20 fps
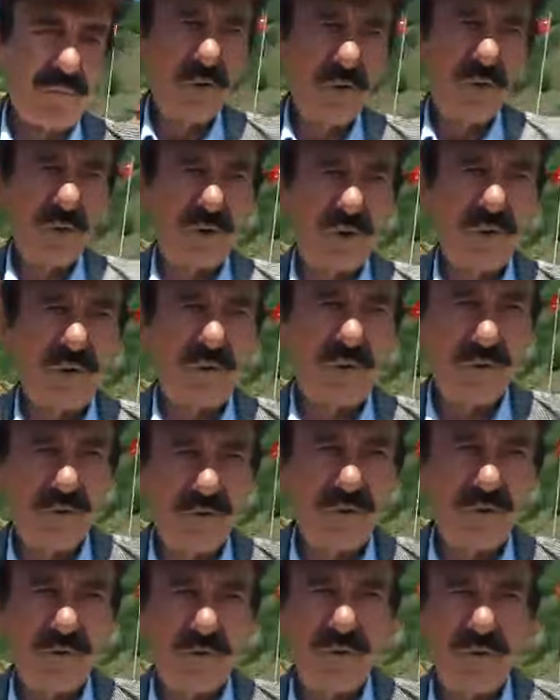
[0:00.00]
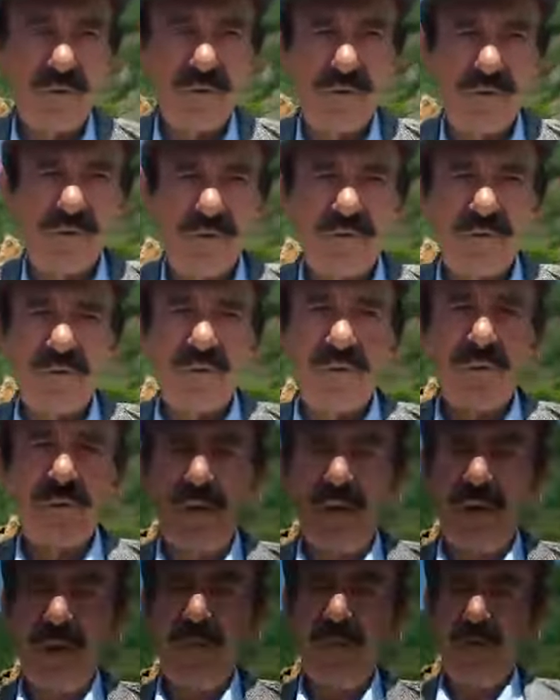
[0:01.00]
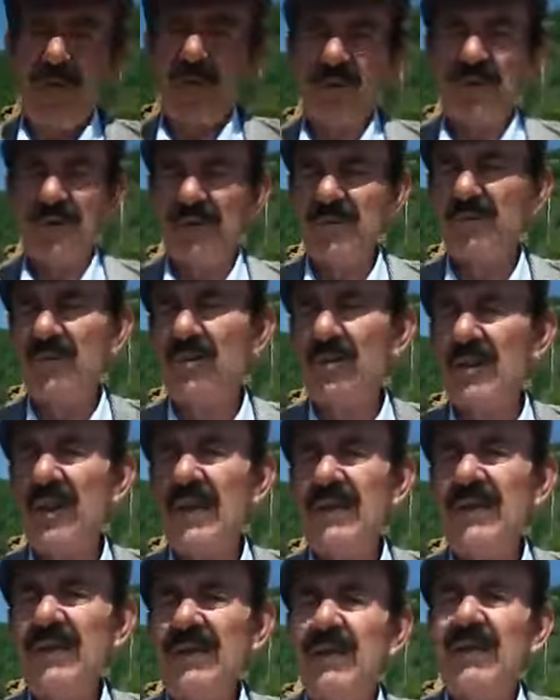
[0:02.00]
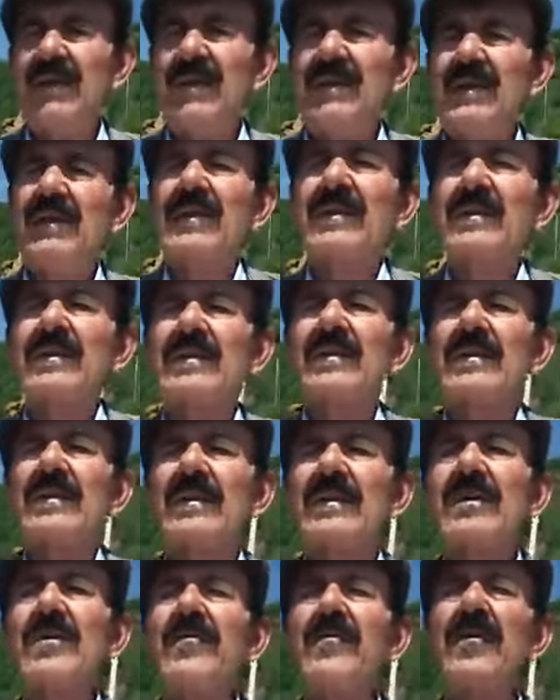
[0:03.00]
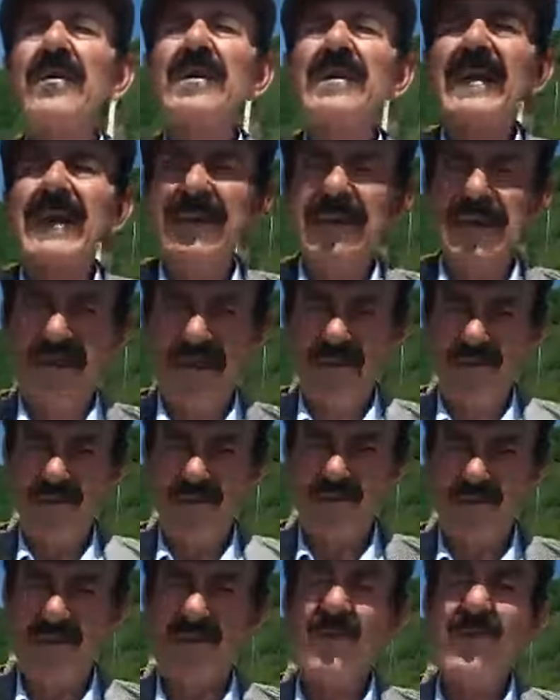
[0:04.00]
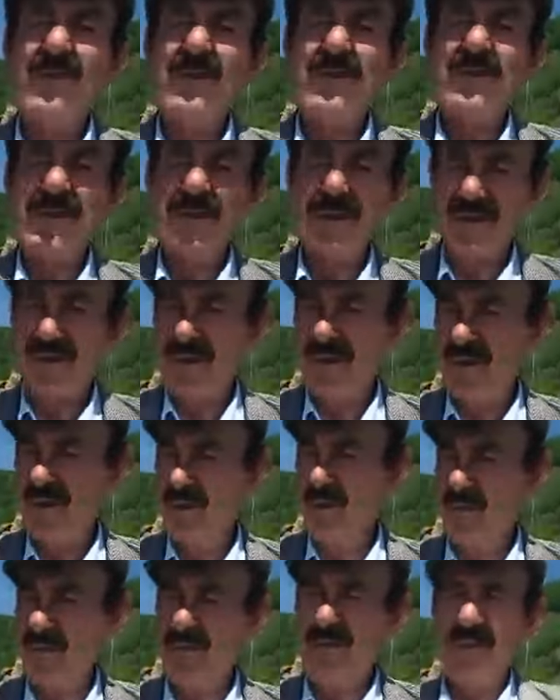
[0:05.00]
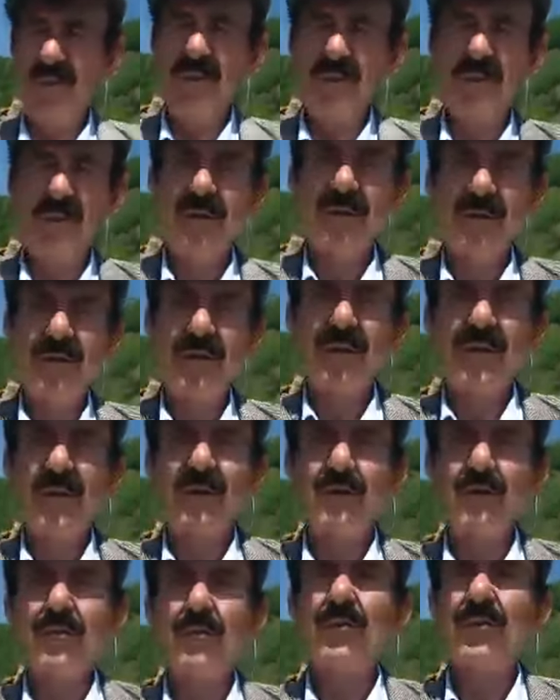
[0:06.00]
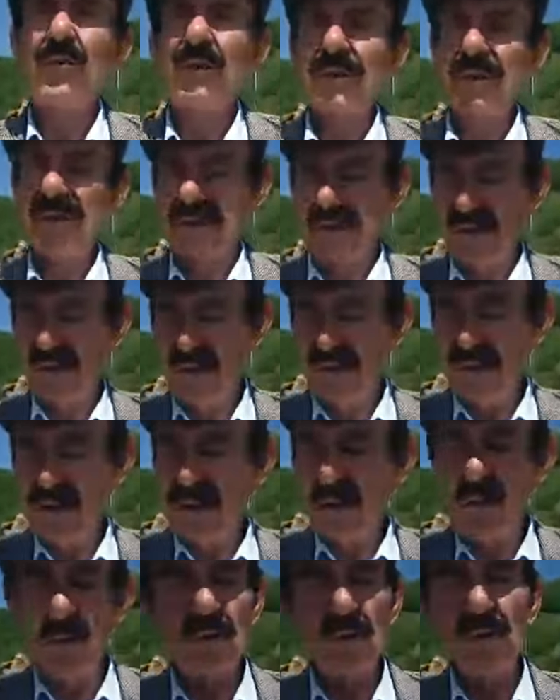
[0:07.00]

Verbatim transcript: bıyıklı Yusuf pala bıyık dermişler. Evet. Tiflis'e geliyor. Tiflis'te kalıyor. Tiflis o şimdi Gürcistan'da. Gürcistan'da evet.